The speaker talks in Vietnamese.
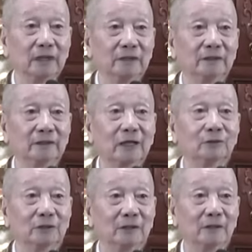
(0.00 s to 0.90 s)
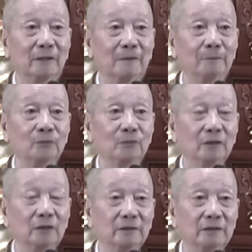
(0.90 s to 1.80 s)
đây sáu thức
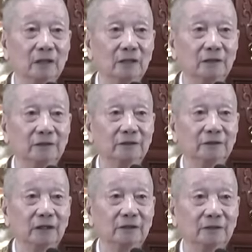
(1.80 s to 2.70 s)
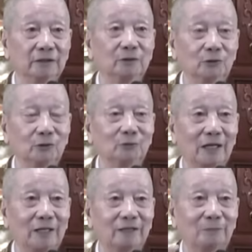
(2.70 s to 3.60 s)
cho nên nhờ trên chân linh của chúng
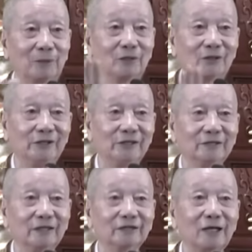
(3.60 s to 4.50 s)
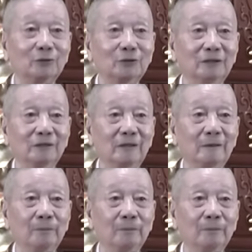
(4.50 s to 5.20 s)
ta đó mà nó hiện ra sáu thức